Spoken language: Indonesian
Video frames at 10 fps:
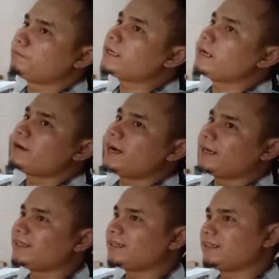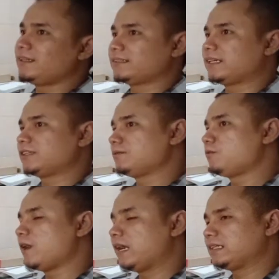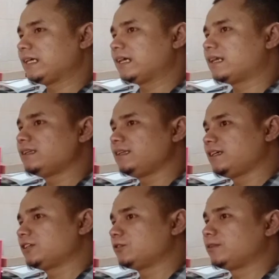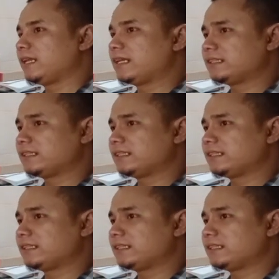pernah menghadiri ya sebuah acara di Kesultanan